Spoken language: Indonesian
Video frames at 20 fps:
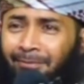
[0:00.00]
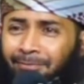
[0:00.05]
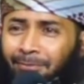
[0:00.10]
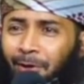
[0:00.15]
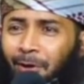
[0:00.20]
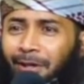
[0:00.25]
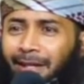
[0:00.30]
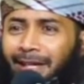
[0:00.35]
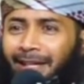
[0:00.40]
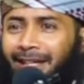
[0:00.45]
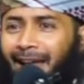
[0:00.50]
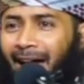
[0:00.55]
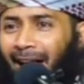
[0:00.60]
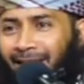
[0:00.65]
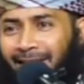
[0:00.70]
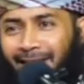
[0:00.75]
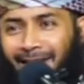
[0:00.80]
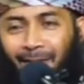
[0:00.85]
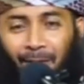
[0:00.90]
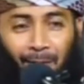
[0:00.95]
mungkin
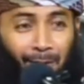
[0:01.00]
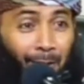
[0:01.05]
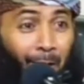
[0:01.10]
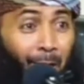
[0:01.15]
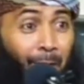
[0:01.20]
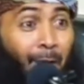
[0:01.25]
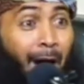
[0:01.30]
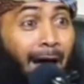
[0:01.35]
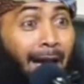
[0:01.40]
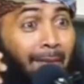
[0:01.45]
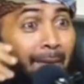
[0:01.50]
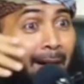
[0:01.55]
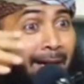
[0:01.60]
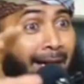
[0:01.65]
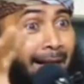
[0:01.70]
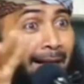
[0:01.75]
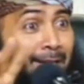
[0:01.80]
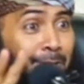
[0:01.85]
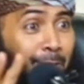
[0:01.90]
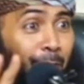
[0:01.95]
ada Allah alam
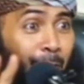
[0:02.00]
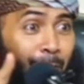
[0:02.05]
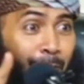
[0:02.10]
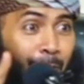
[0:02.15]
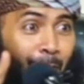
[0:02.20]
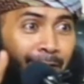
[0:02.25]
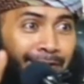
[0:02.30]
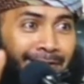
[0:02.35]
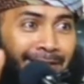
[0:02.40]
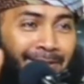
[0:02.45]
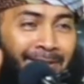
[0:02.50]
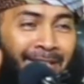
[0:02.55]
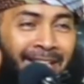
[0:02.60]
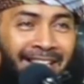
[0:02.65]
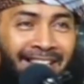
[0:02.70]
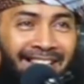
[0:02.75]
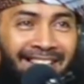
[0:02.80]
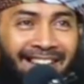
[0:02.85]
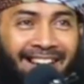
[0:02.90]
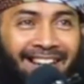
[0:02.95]
anak gak suudon ya,
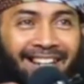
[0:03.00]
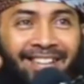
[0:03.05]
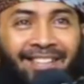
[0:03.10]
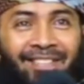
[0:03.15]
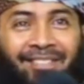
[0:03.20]
ya.